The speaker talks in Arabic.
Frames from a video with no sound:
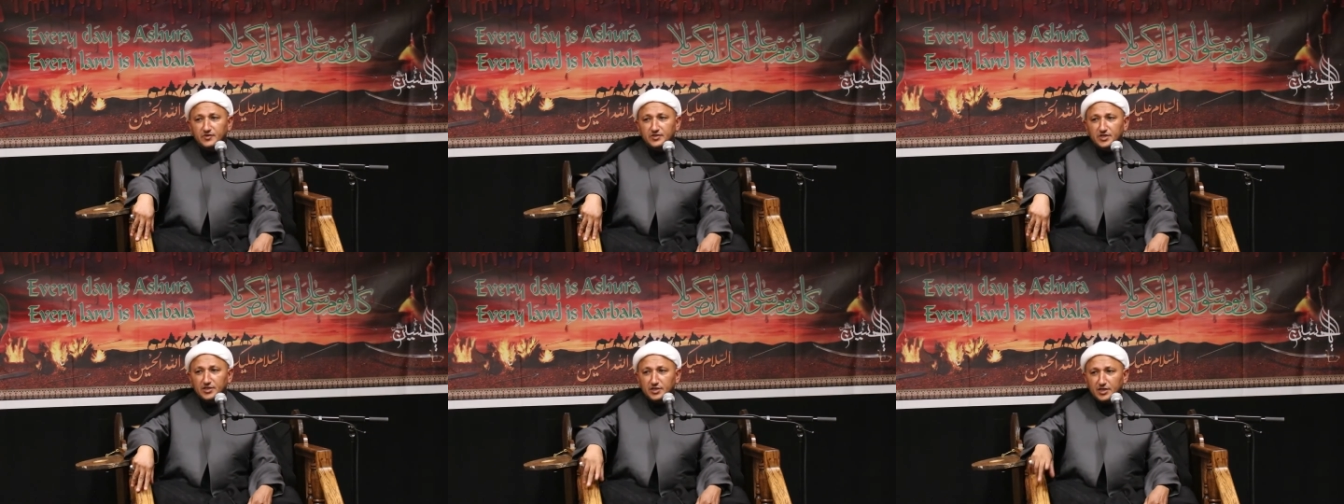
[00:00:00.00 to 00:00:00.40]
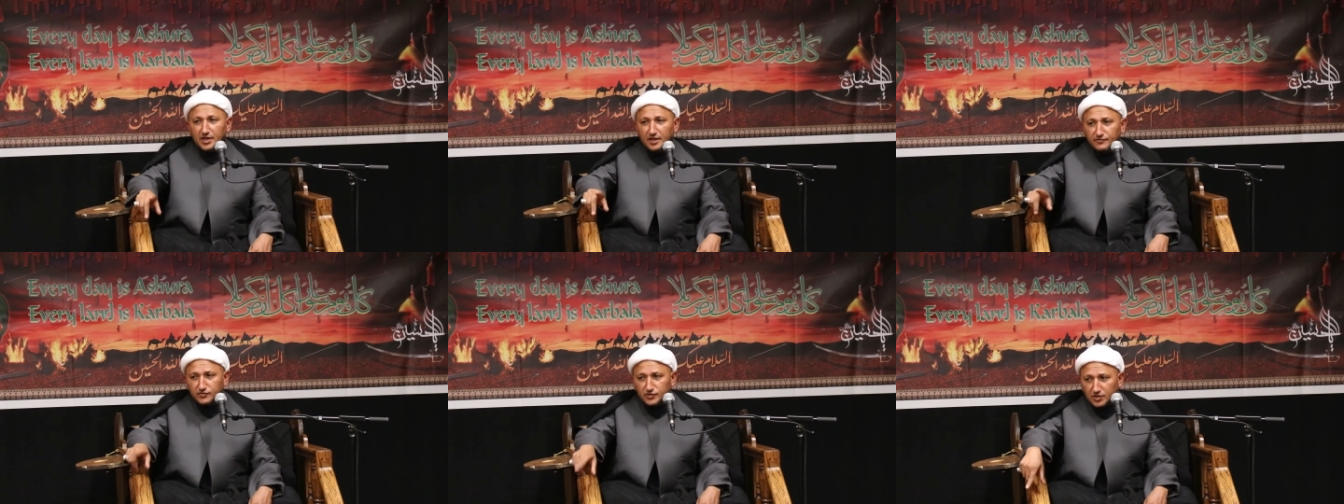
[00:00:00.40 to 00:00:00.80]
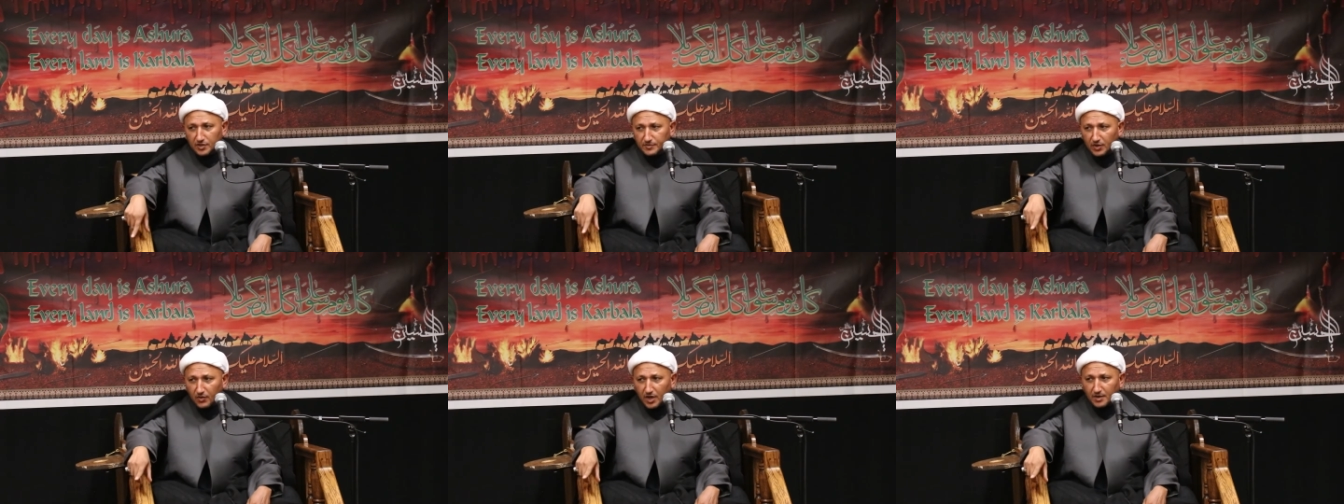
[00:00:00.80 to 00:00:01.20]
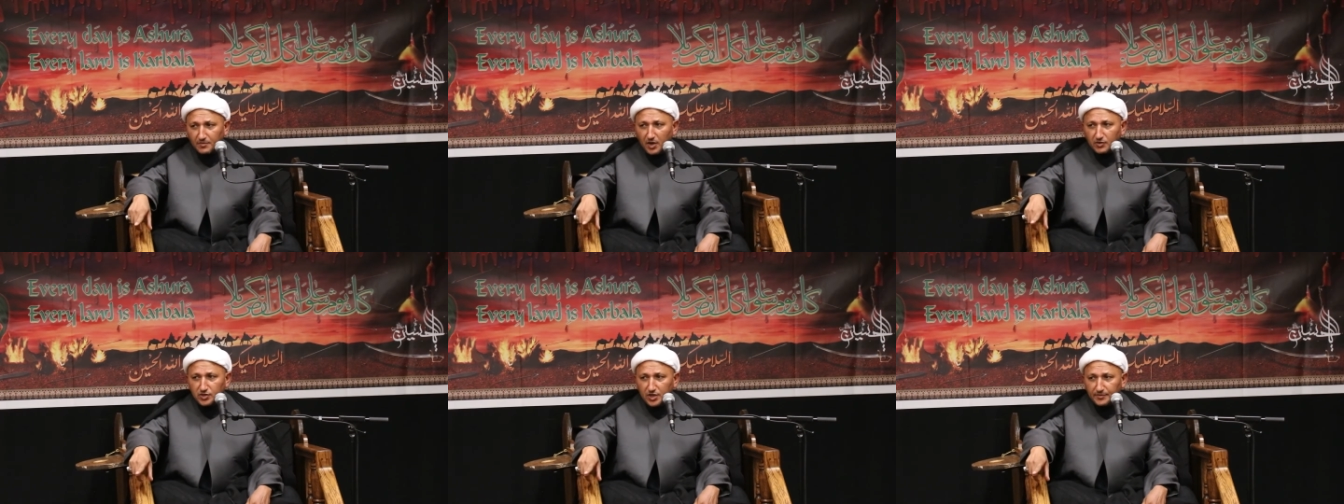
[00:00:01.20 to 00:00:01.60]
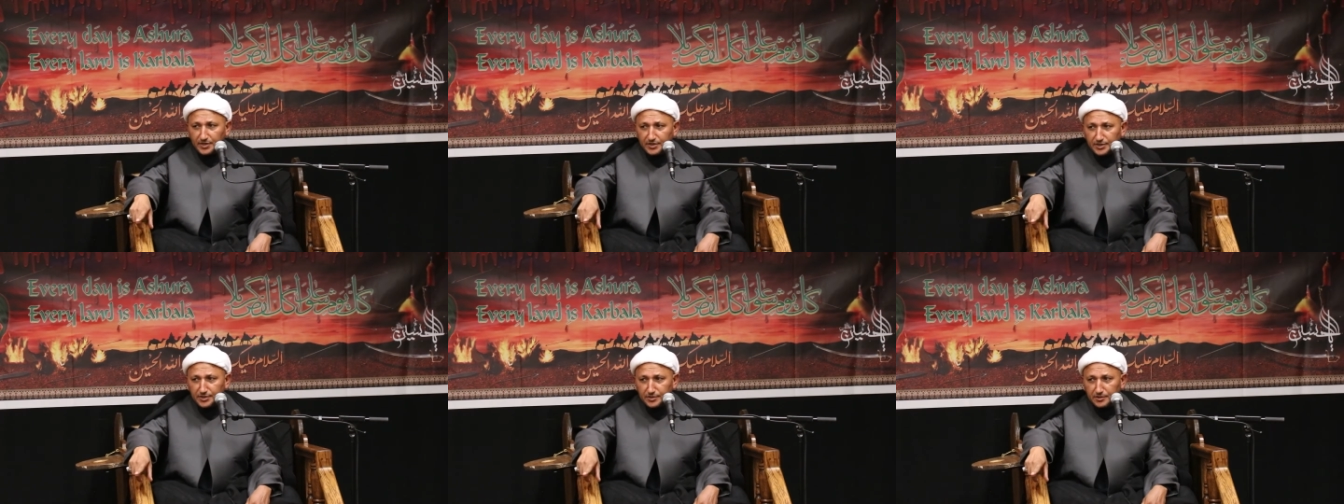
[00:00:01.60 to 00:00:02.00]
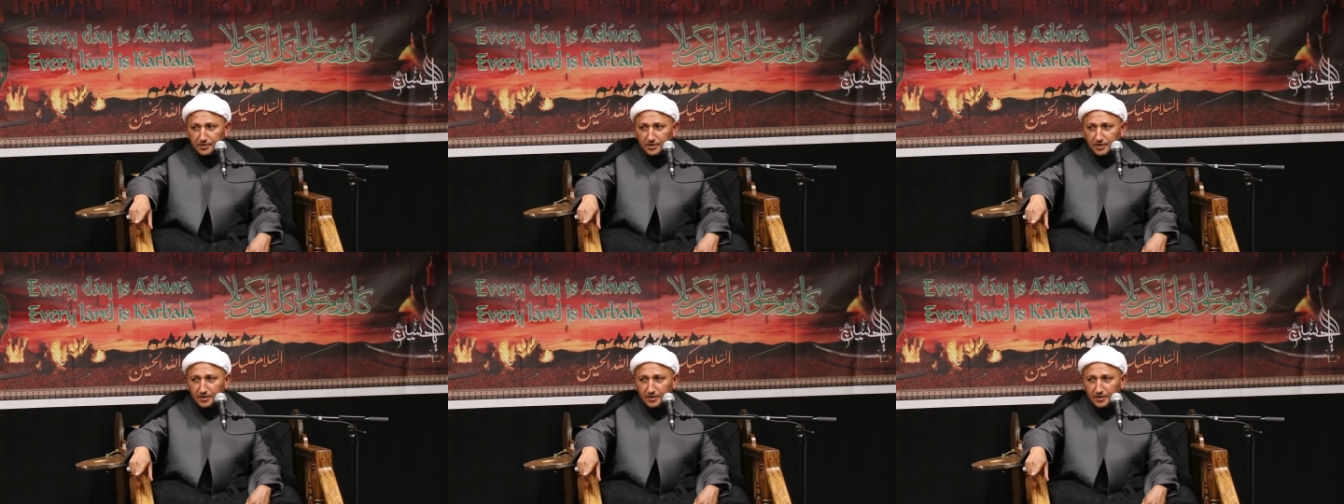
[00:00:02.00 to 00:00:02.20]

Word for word: في سنة 1974